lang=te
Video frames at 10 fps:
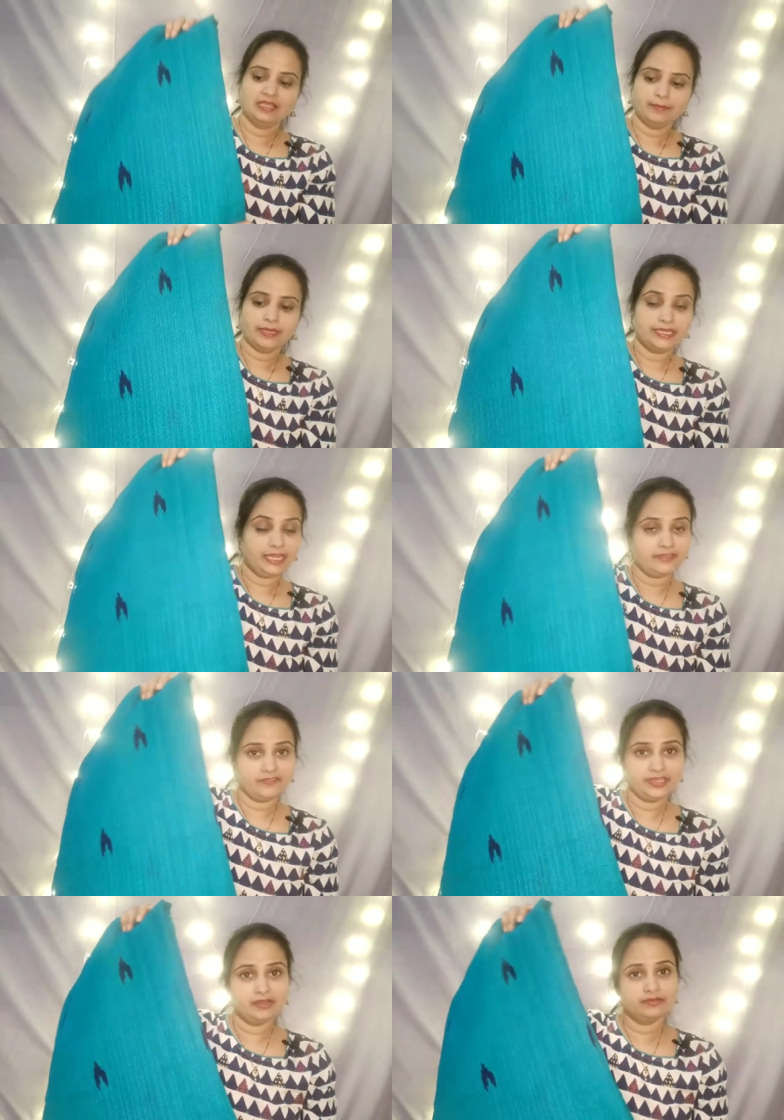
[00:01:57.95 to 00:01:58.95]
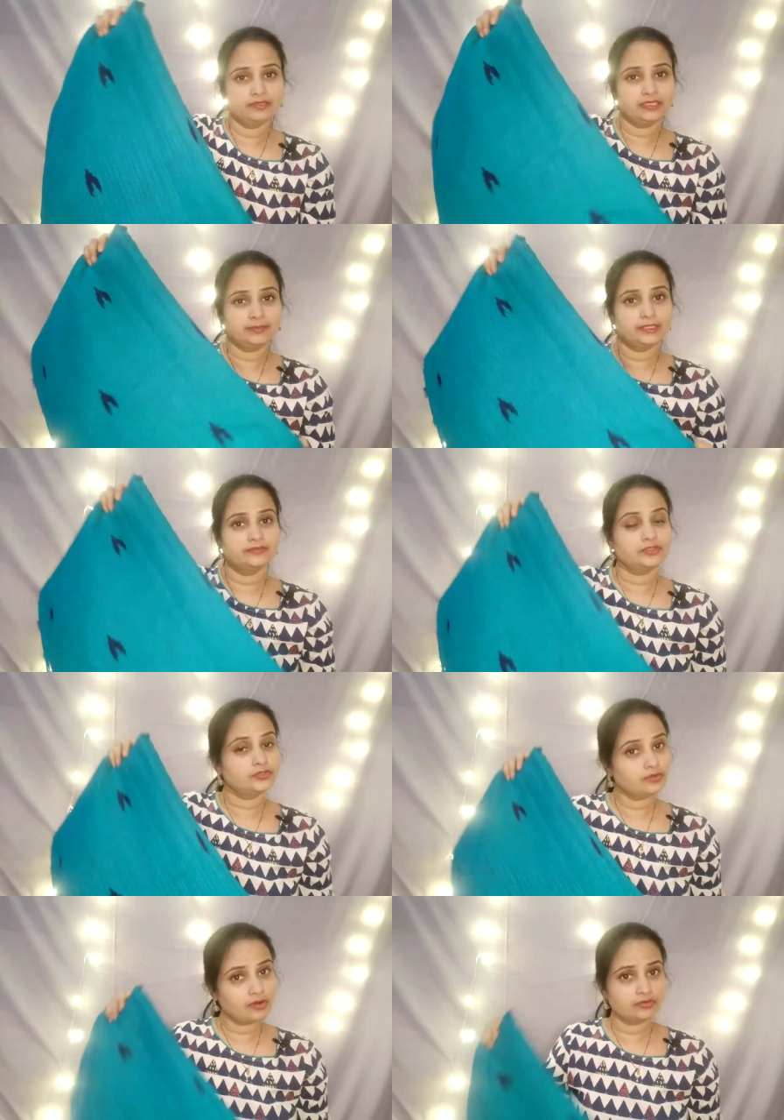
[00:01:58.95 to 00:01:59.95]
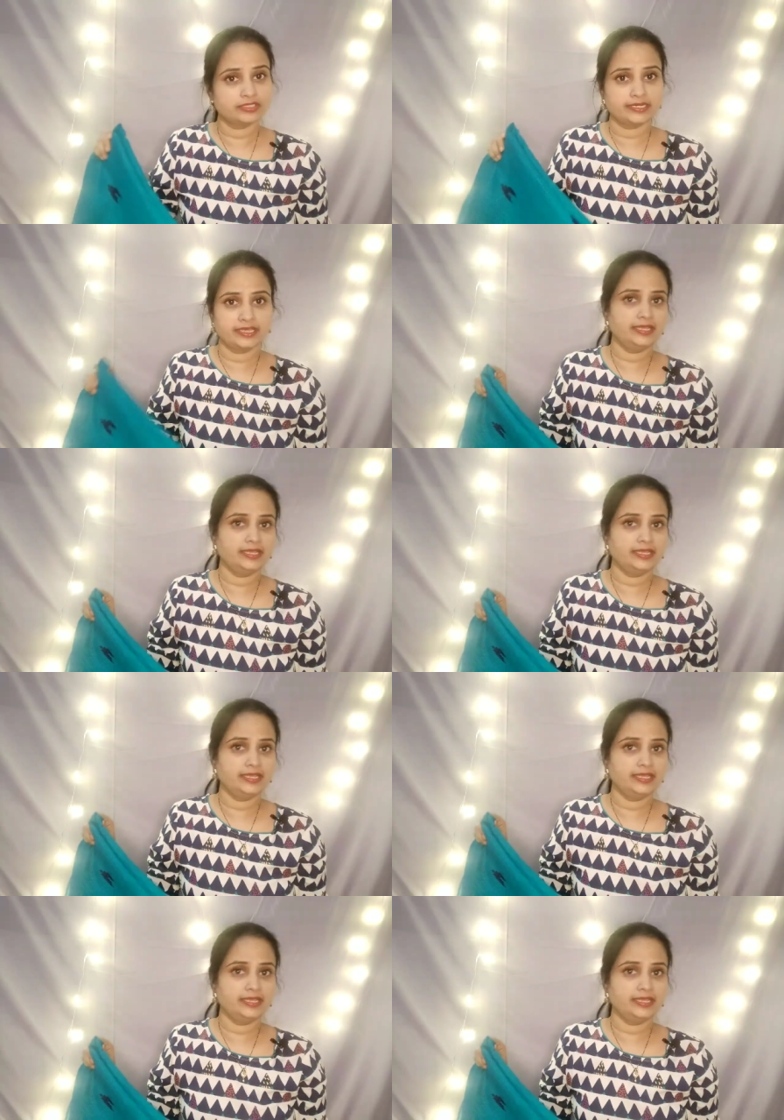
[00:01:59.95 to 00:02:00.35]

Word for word: మరీ హెవీగా ఉన్నా మనం త్రూ అవుట్ ద డే